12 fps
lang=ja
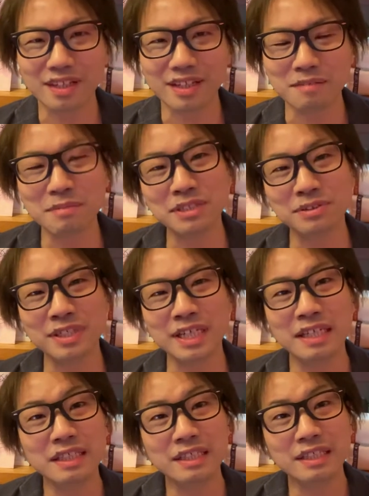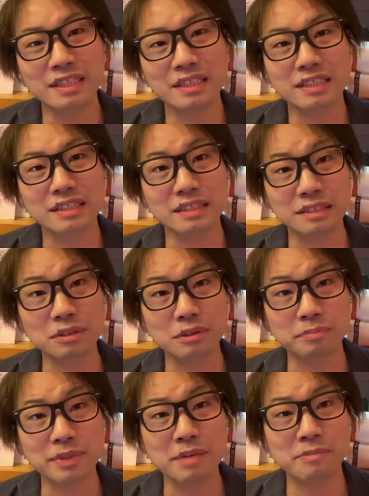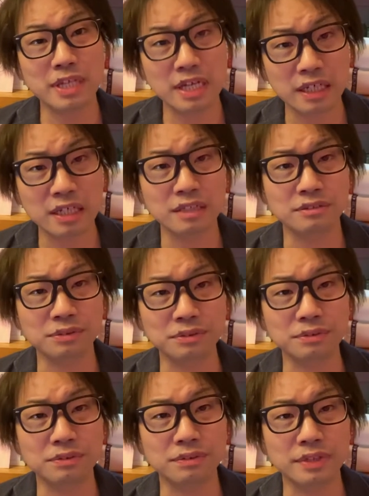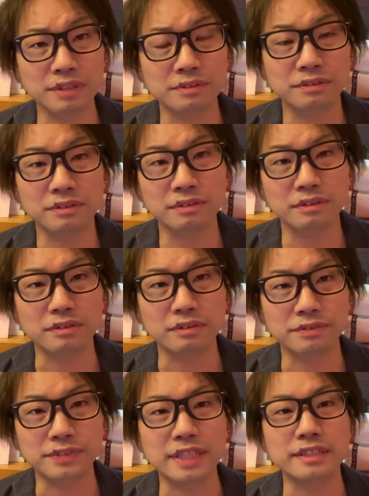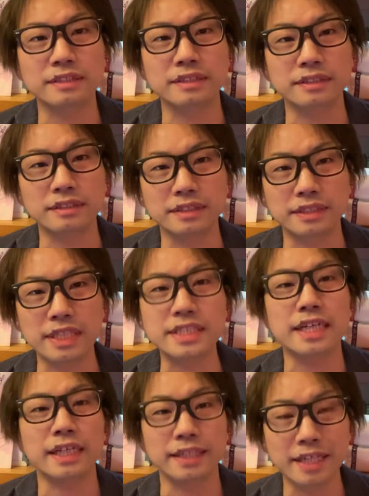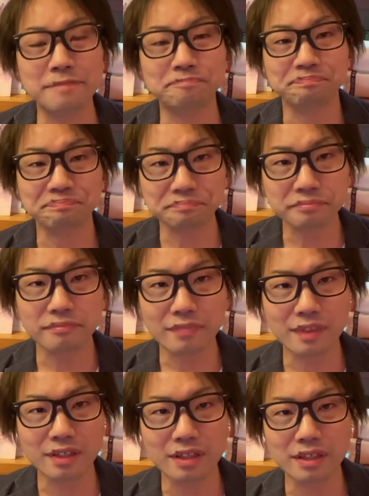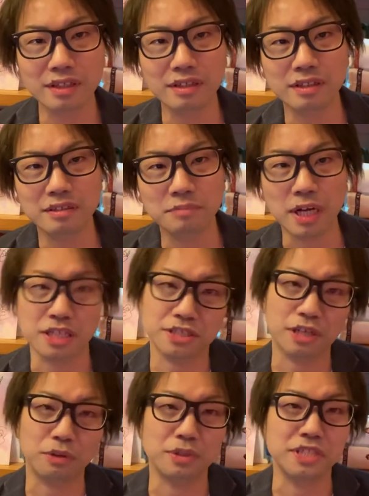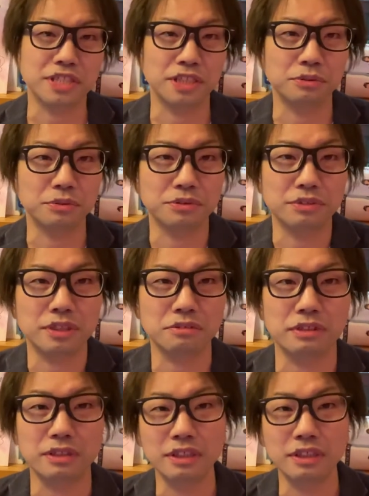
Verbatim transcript: まあ、それがソロプレミア各のところで言うと2つでしたかね。まあ、橋迫凛ちゃんどうするかとか